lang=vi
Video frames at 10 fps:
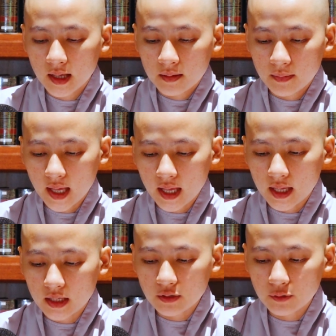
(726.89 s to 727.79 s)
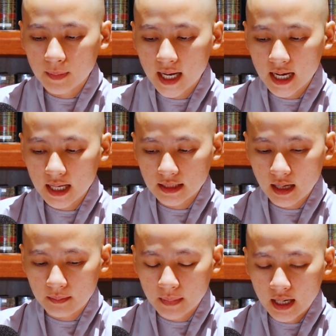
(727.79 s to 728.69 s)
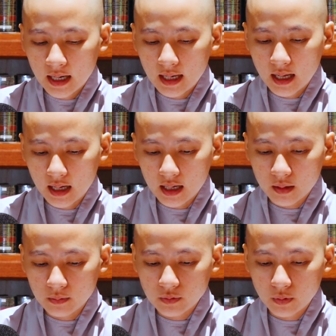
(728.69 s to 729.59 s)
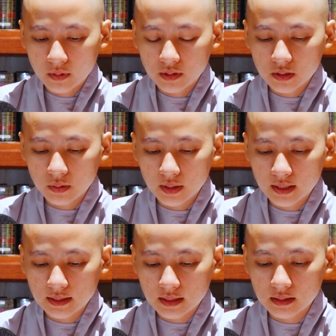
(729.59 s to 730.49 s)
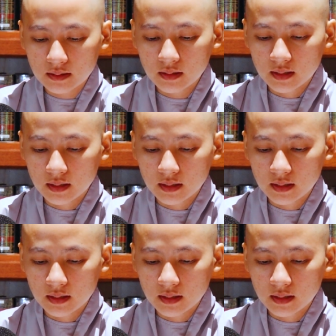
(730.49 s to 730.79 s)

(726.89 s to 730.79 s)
Mẹ Kumala Thập là công chúa nước Uy Tư,